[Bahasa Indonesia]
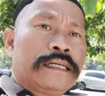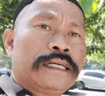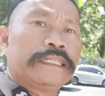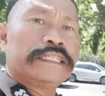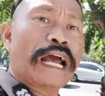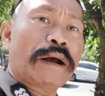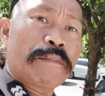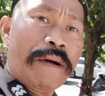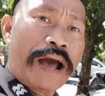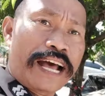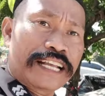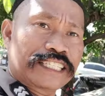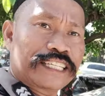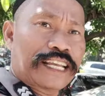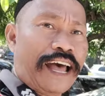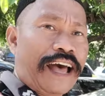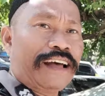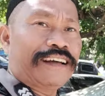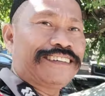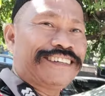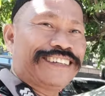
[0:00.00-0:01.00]
yang
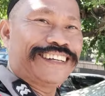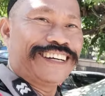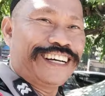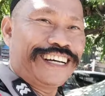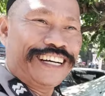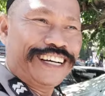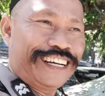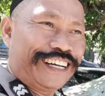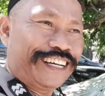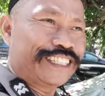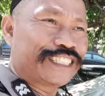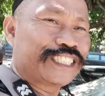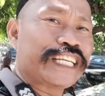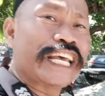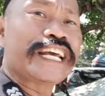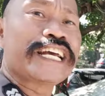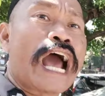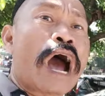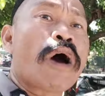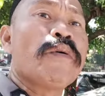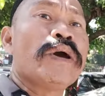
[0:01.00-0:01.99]
masa uh, eh,
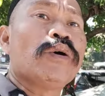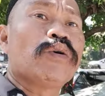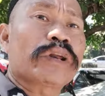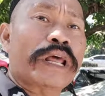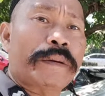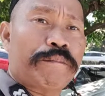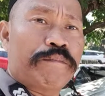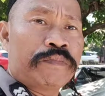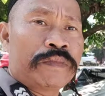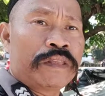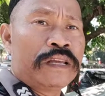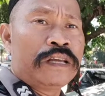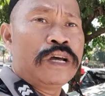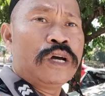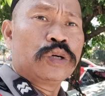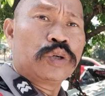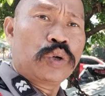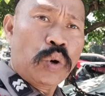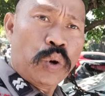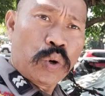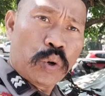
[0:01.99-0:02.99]
sing urip
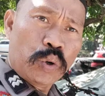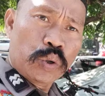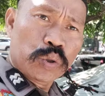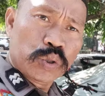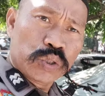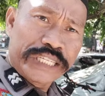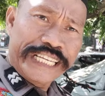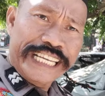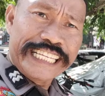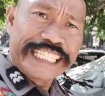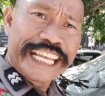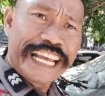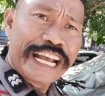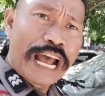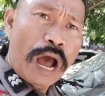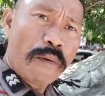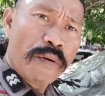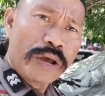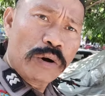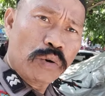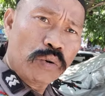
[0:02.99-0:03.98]
duh Gusti sing
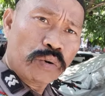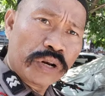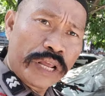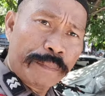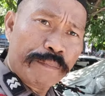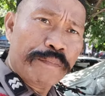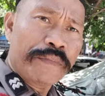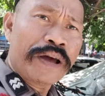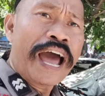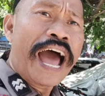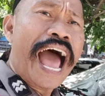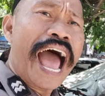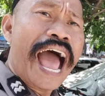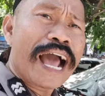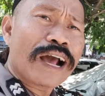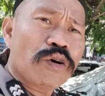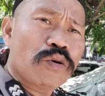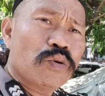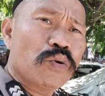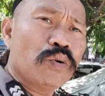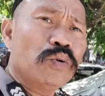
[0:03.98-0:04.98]
gawe urip
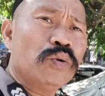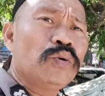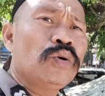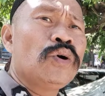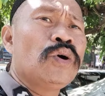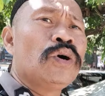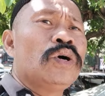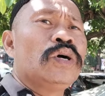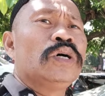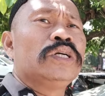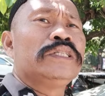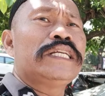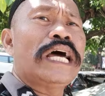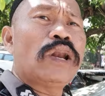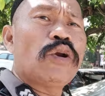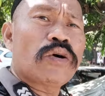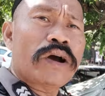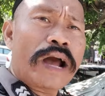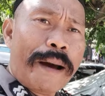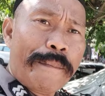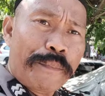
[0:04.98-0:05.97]
aku
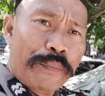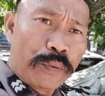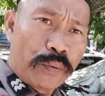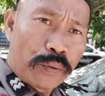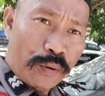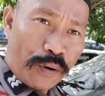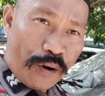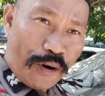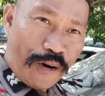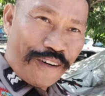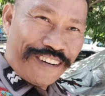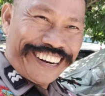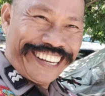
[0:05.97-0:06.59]
jaluk ngapuro,